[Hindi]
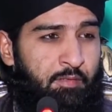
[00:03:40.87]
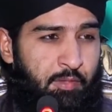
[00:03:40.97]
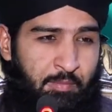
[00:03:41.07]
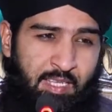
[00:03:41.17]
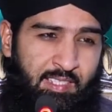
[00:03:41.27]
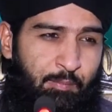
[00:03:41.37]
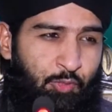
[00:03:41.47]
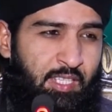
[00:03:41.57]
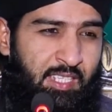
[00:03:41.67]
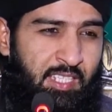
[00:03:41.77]
फरमाया कि
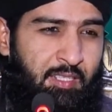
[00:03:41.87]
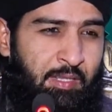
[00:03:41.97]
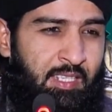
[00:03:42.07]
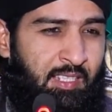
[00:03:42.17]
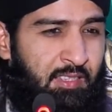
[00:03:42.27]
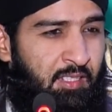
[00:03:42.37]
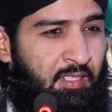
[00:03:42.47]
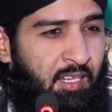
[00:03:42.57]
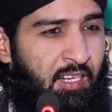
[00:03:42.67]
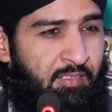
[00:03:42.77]
मुझे एक महीने की
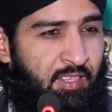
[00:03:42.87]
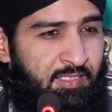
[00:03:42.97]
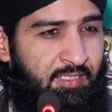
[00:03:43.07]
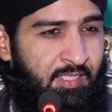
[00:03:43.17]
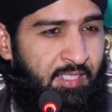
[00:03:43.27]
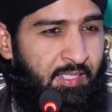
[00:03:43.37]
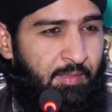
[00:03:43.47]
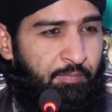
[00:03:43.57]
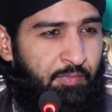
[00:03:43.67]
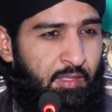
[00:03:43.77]
तनख्वाह एडवांस दे दें
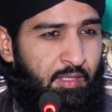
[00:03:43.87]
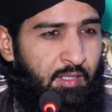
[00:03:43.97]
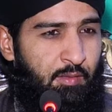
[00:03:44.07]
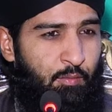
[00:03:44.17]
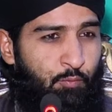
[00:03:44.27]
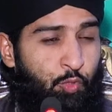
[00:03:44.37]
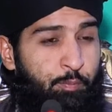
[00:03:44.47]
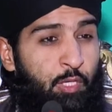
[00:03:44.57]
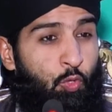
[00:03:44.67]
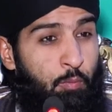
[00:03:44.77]
वो
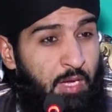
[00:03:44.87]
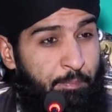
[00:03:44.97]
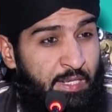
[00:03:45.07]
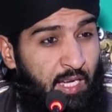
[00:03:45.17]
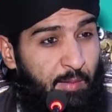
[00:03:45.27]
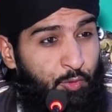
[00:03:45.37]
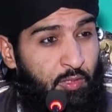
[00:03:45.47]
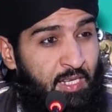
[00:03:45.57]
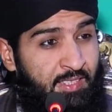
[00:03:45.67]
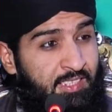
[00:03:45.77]
भी उमर बिन
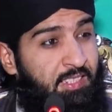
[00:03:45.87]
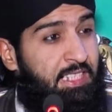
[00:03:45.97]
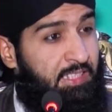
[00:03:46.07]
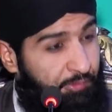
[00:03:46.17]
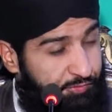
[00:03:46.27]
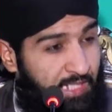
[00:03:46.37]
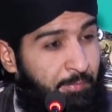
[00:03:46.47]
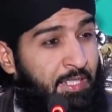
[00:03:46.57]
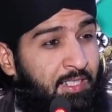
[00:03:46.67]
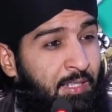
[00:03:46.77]
अब्दुल अजीज़ के दफ्तर
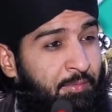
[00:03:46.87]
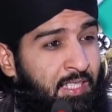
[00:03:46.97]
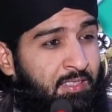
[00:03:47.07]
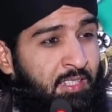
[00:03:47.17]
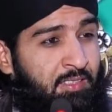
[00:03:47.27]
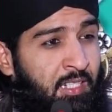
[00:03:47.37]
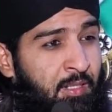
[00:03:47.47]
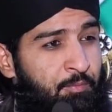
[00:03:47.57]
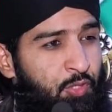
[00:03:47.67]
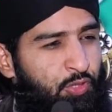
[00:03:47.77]
में काम करता था
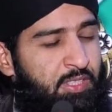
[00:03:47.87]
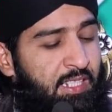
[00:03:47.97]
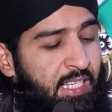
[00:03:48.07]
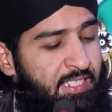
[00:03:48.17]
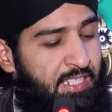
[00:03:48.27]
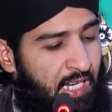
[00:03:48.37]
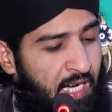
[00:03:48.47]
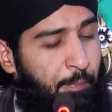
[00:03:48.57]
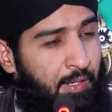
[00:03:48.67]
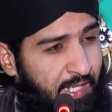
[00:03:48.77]
उसने कहा जी
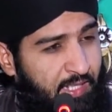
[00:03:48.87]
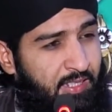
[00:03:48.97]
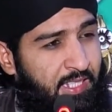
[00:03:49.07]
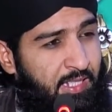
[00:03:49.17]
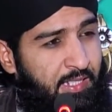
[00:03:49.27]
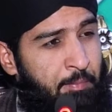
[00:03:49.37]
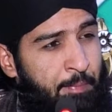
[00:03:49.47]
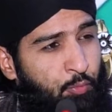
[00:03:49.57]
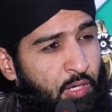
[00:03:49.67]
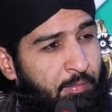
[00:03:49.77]
आप लिख दें कि
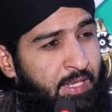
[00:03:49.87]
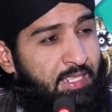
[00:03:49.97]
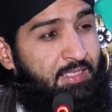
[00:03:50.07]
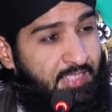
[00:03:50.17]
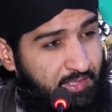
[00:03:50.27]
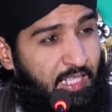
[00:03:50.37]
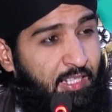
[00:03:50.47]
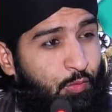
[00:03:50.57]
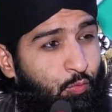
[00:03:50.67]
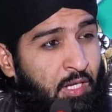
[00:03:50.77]
मैं पूरा महीना ज़िंदा
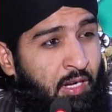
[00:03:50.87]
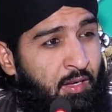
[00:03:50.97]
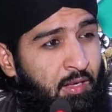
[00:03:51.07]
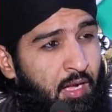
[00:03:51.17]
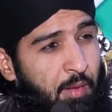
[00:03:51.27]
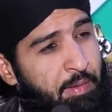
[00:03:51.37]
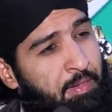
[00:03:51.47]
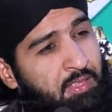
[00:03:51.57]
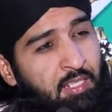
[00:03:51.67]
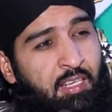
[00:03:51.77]
रहूँगा अभी
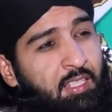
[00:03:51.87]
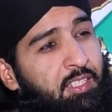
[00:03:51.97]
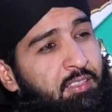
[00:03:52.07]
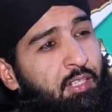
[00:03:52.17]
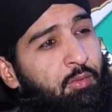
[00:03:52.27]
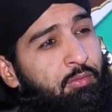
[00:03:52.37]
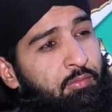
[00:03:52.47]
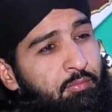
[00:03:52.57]
मैं तनख्वाह देता हूँ